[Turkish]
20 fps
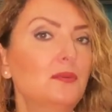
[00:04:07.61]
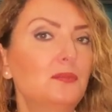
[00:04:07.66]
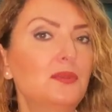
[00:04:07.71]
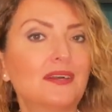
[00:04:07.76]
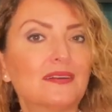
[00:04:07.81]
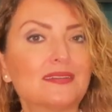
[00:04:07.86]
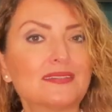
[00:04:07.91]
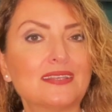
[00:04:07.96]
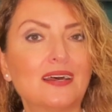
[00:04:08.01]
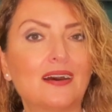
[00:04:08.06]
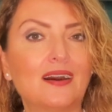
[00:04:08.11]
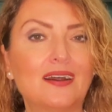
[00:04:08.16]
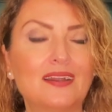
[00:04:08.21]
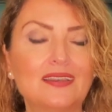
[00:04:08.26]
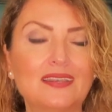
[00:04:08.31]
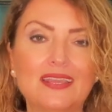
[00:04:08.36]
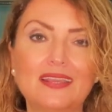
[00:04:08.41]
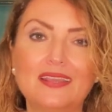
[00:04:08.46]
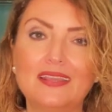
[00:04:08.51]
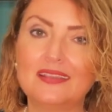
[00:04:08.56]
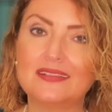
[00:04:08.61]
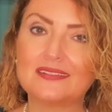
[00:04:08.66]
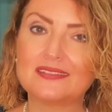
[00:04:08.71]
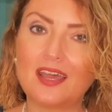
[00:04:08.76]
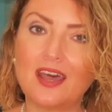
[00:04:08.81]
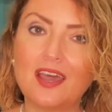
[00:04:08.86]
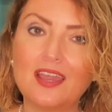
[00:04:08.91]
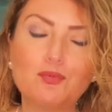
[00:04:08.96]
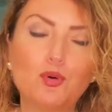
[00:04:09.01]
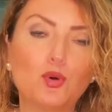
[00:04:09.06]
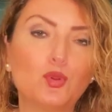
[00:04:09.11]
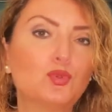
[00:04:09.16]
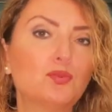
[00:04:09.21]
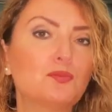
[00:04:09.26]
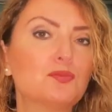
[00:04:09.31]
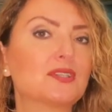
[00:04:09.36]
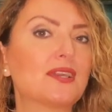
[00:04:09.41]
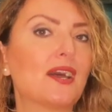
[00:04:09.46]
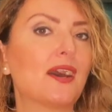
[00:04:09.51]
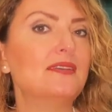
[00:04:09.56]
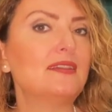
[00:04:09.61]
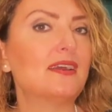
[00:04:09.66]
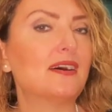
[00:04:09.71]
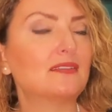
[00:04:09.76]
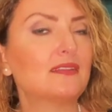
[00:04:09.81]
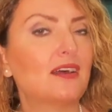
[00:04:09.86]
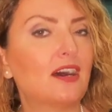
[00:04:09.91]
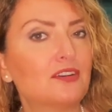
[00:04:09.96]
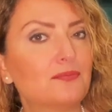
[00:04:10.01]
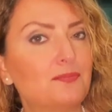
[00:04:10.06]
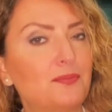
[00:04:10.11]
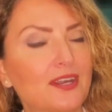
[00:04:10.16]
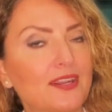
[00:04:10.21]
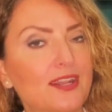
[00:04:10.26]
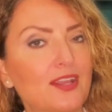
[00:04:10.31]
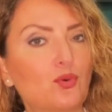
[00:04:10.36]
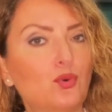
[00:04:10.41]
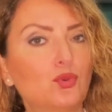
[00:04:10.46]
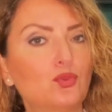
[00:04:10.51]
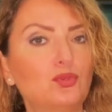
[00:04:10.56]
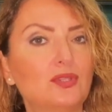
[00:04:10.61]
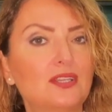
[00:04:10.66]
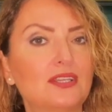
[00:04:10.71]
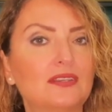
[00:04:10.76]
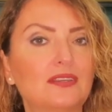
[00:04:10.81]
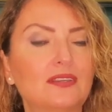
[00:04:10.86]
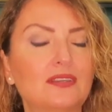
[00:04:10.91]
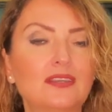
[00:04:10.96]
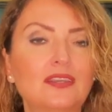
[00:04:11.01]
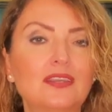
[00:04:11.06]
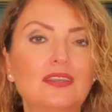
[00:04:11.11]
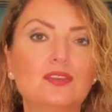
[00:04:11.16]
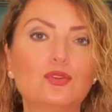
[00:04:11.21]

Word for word: biraz daha hani sahip olduğumuz kaynaklar, para konuları,